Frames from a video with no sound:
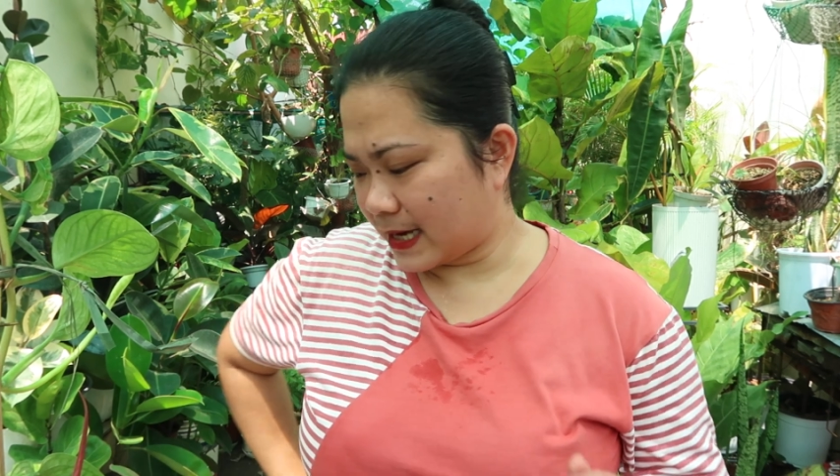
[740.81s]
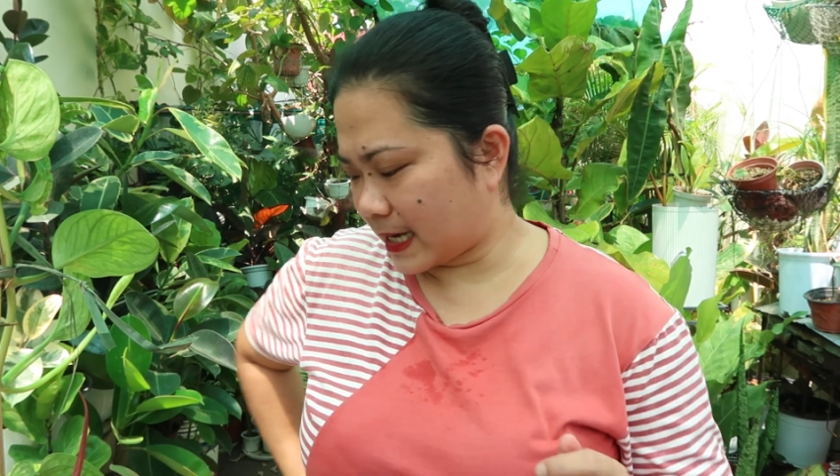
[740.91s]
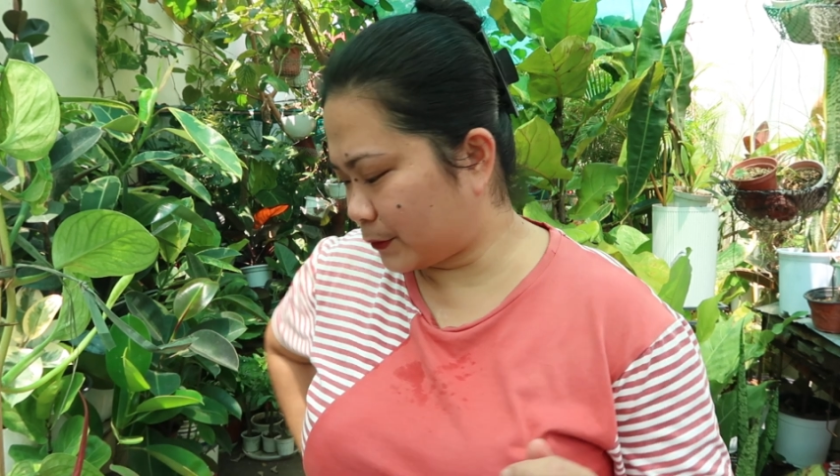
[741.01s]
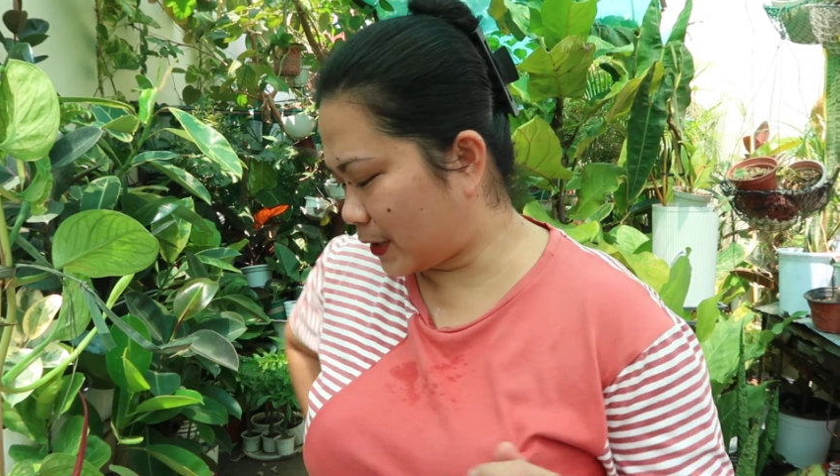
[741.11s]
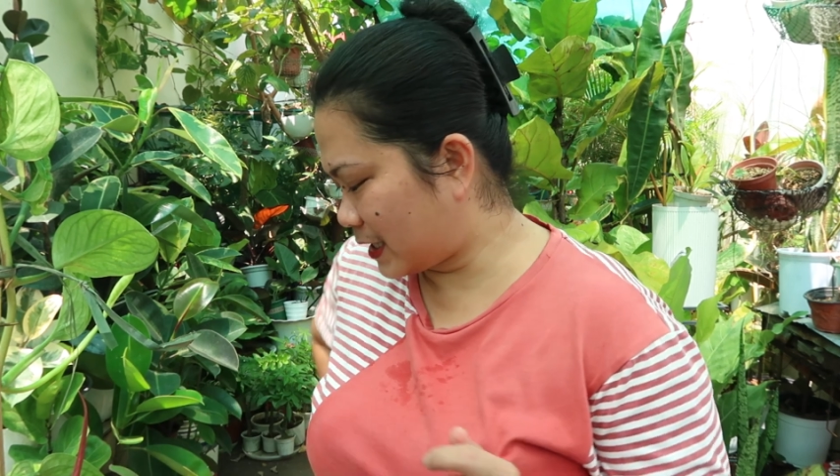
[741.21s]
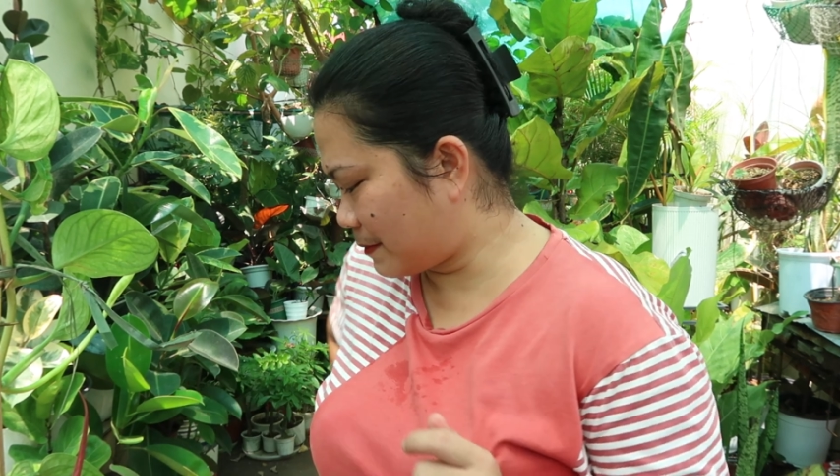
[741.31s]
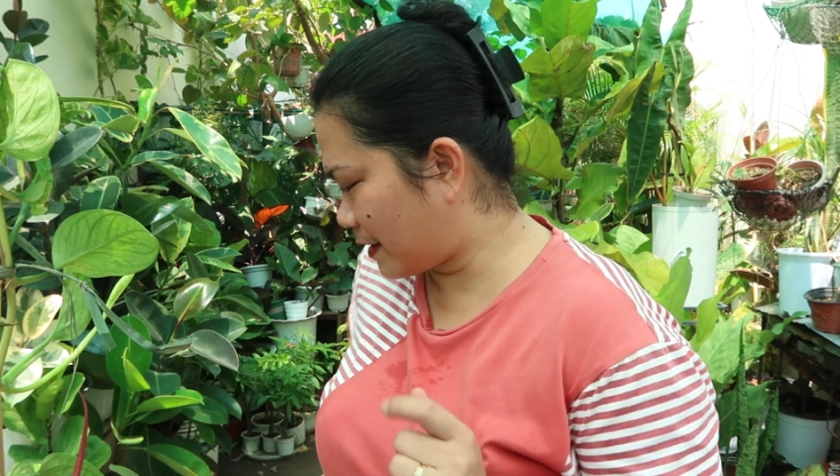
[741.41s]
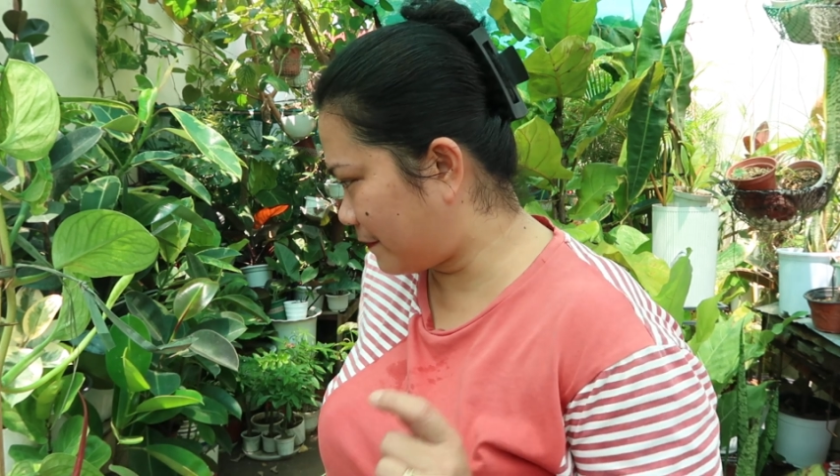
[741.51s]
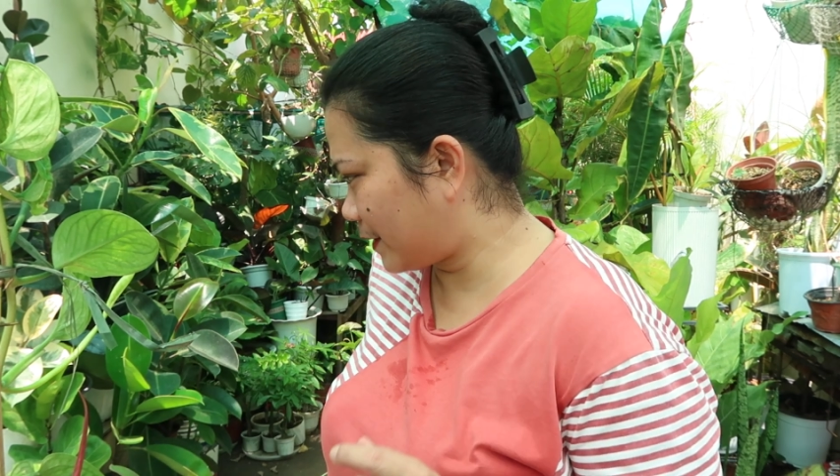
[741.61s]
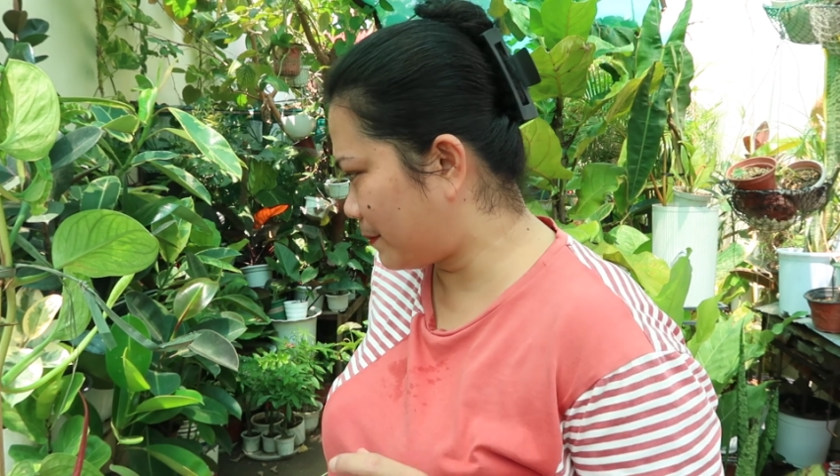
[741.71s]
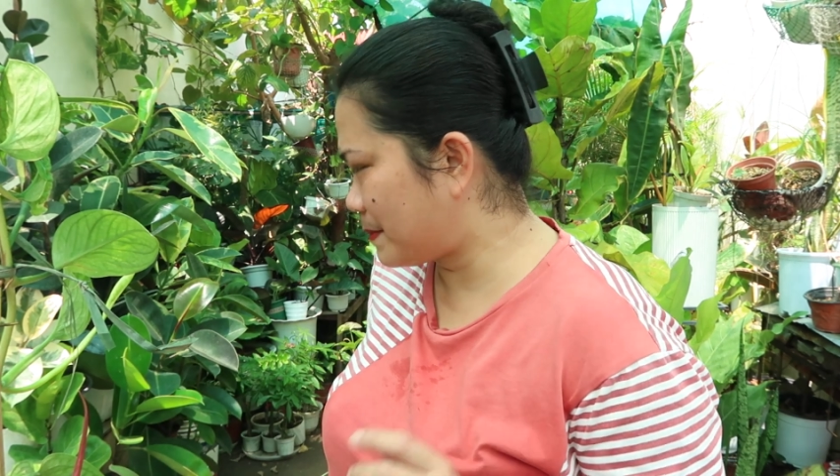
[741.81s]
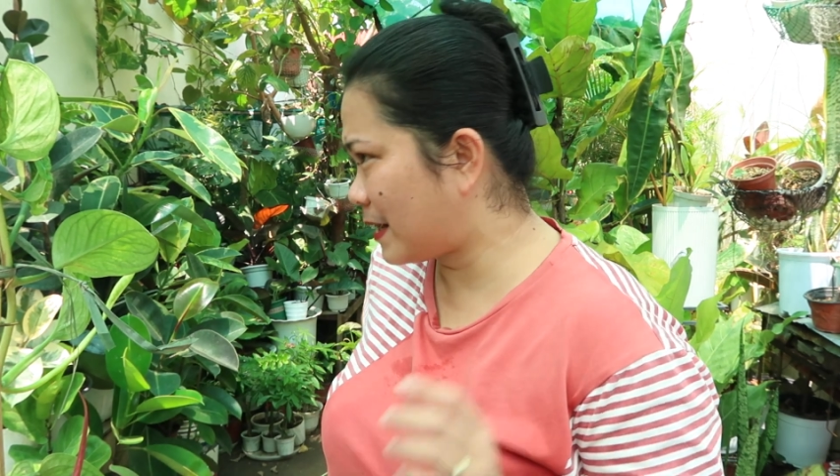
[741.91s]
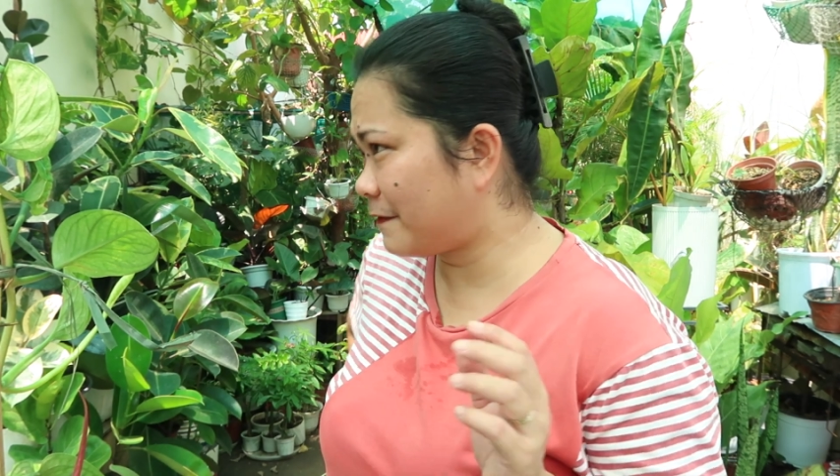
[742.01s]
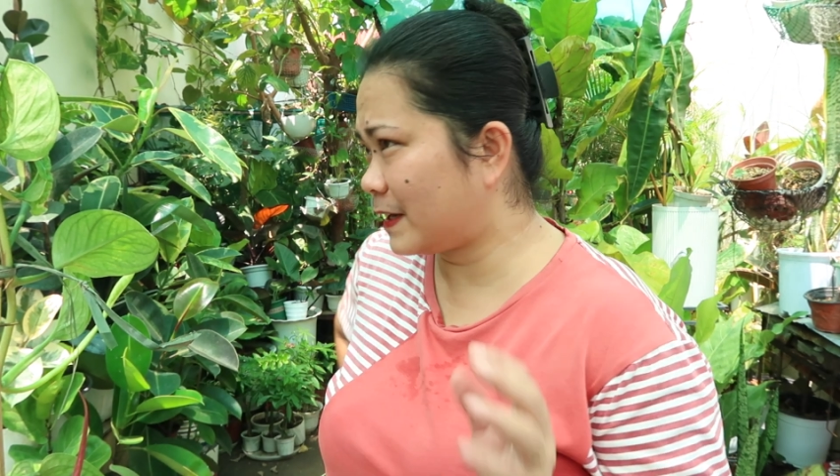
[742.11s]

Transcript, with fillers: Katulad ng mga philo, may mga